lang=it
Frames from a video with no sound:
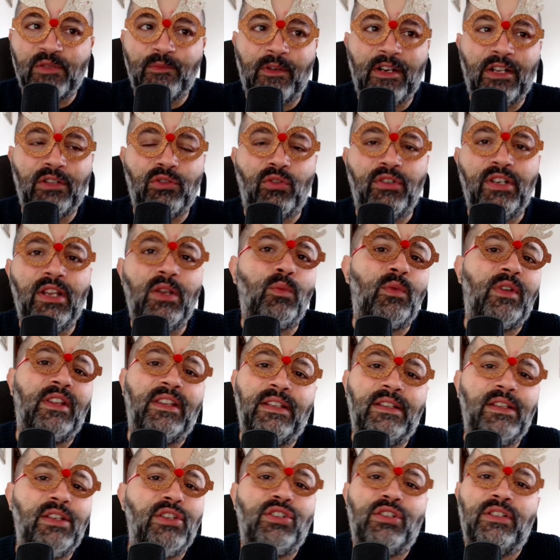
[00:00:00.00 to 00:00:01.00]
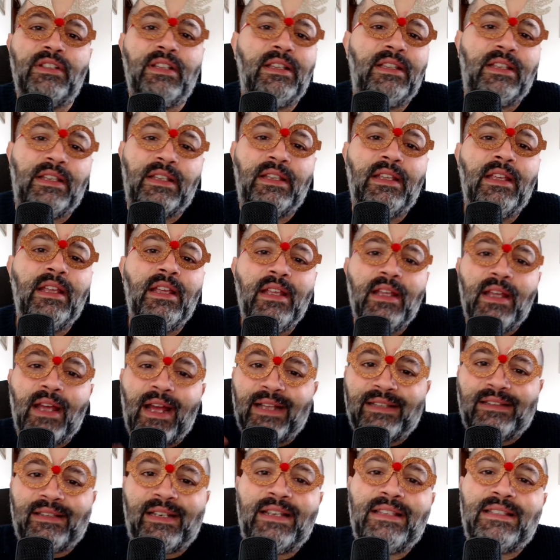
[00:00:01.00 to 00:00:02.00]
sparatoria e quindi decide di
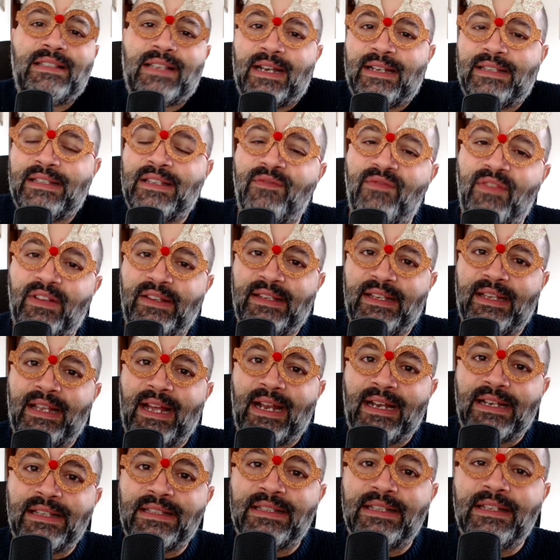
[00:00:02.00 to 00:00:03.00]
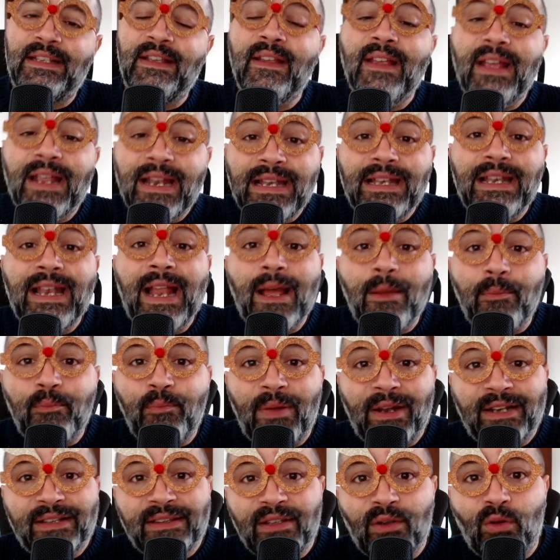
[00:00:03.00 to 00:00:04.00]
attrezzarsi e vendicarsi. La
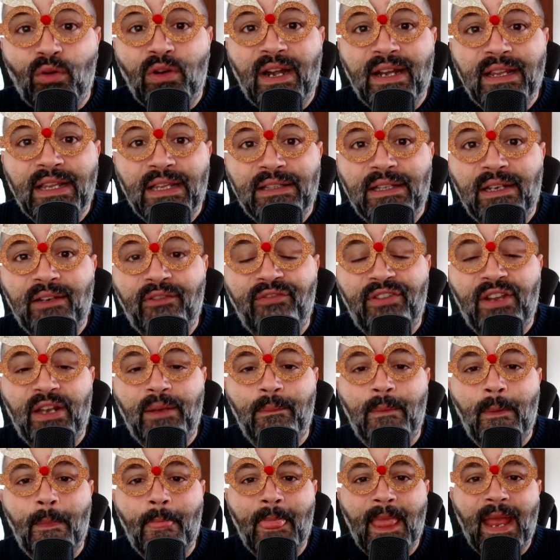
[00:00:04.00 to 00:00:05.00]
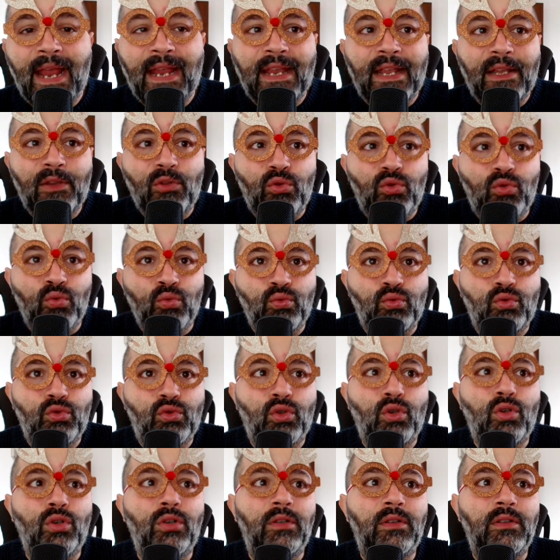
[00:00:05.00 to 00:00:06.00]
particolarità del film è che è
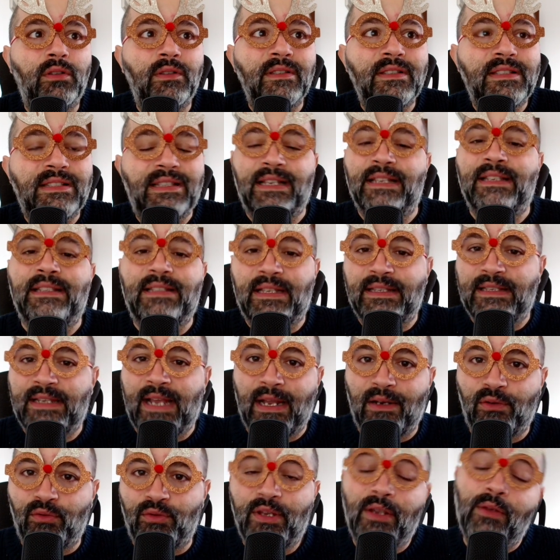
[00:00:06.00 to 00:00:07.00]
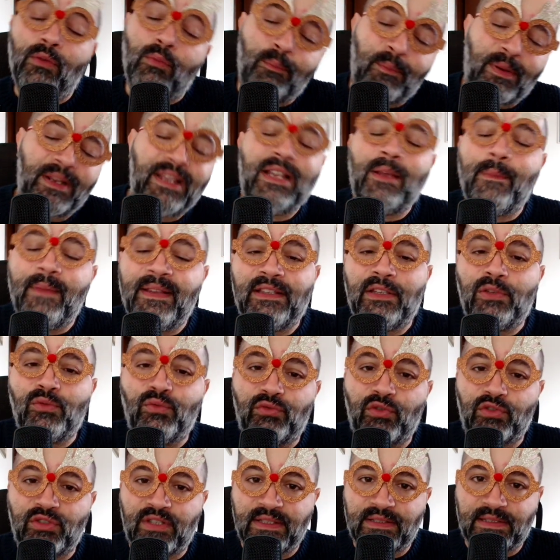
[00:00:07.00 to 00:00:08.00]
tutto senza dialoghi, è praticamente
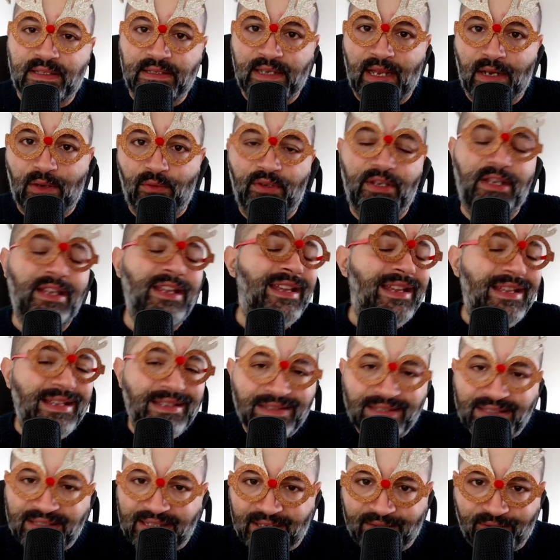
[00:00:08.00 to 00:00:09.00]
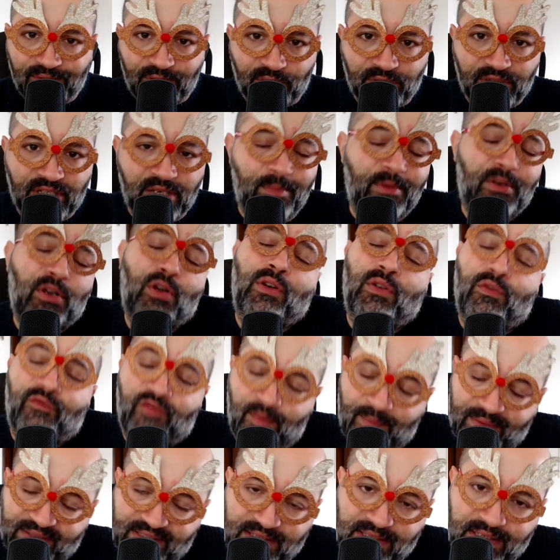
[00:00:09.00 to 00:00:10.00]
tutto senza dialoghi. Si sentono delle parole,
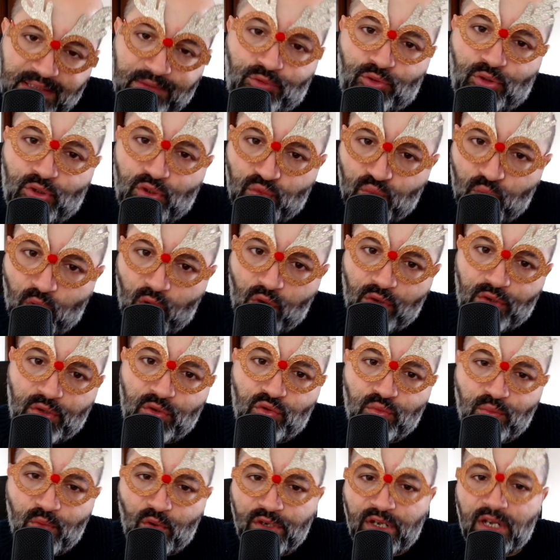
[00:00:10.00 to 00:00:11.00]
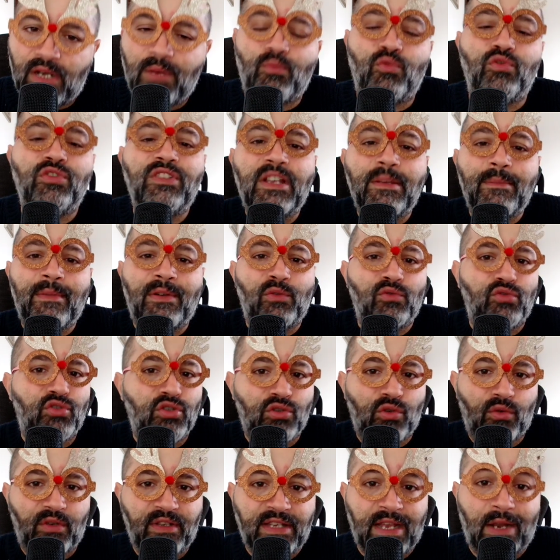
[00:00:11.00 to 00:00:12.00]
ovviamente si sentono i suoni, i rumori, le musiche, ma non ci
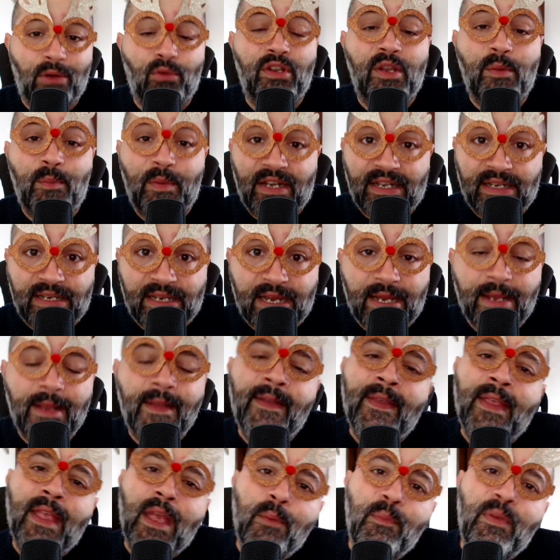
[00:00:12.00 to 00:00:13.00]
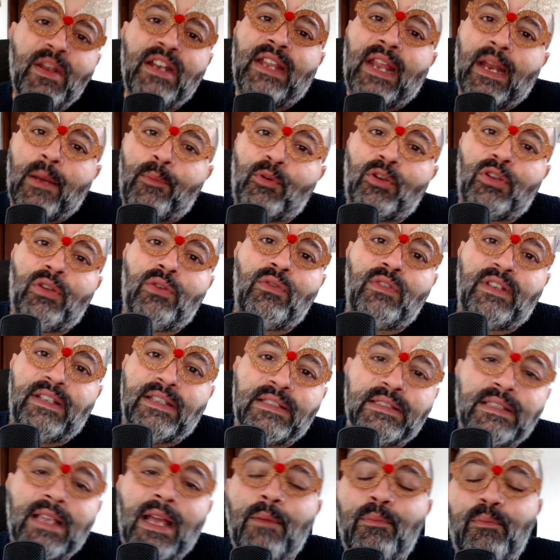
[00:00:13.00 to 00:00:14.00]
sono i dialoghi. Perché? Perché il
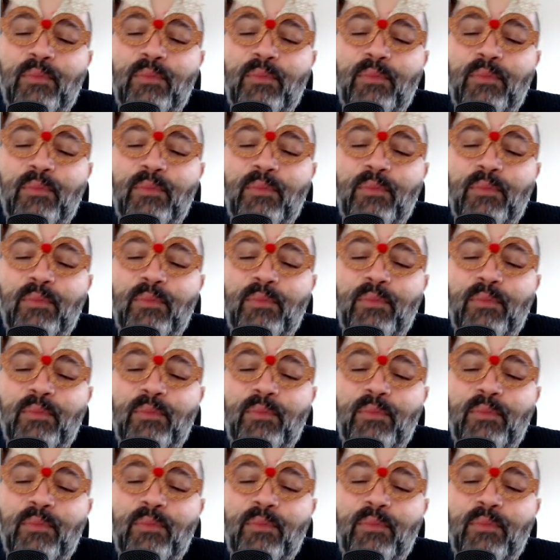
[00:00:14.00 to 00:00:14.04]
protagonista ha